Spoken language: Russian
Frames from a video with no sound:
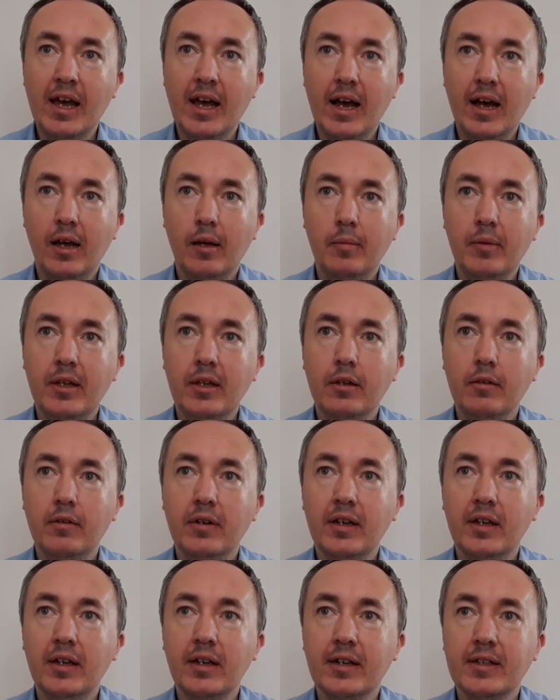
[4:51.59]

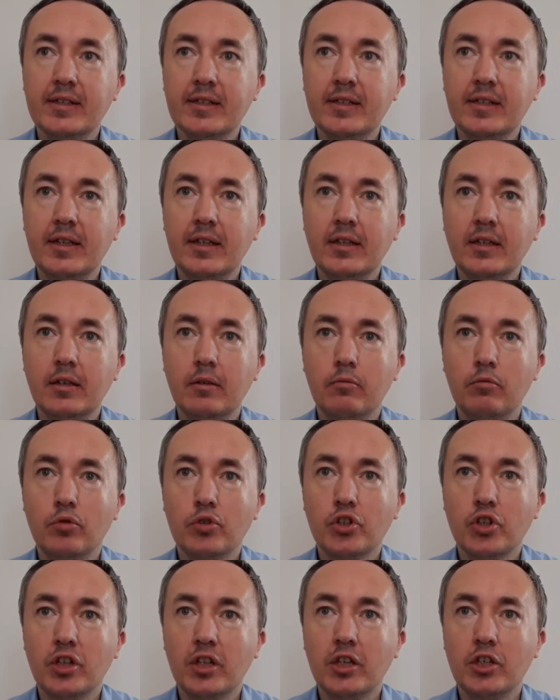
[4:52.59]
Хмелевое растение
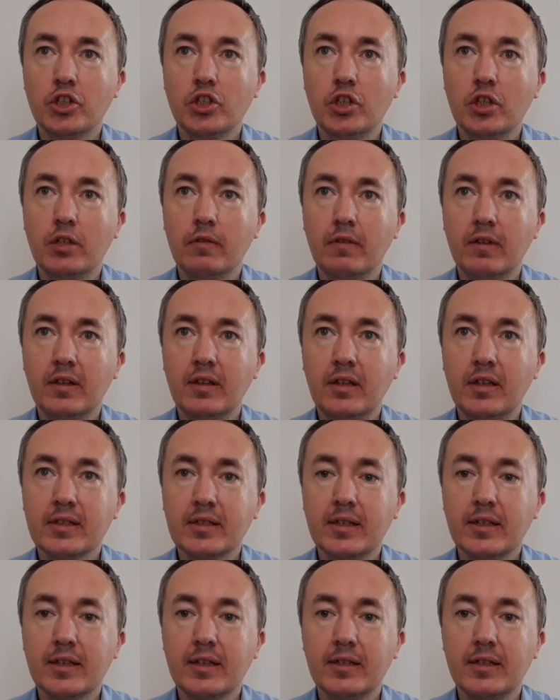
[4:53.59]
может насчитывать
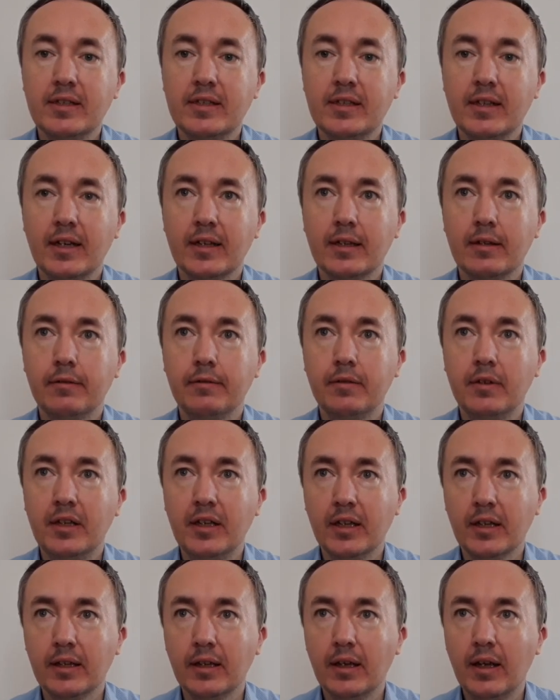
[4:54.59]
несколько десятков
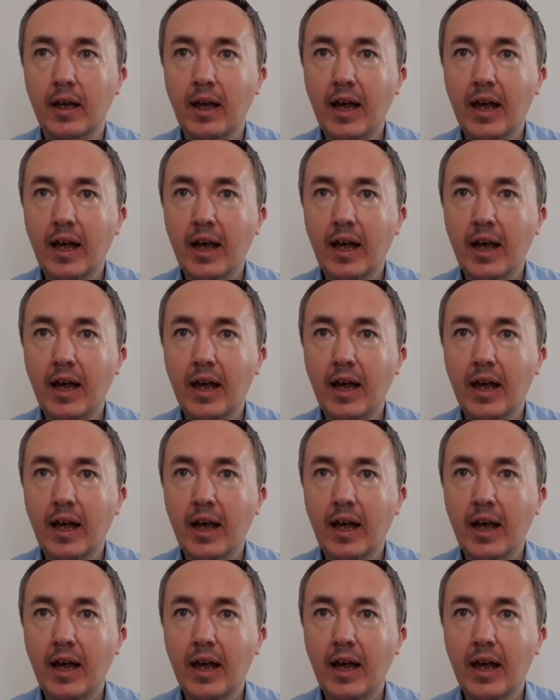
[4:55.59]
лет,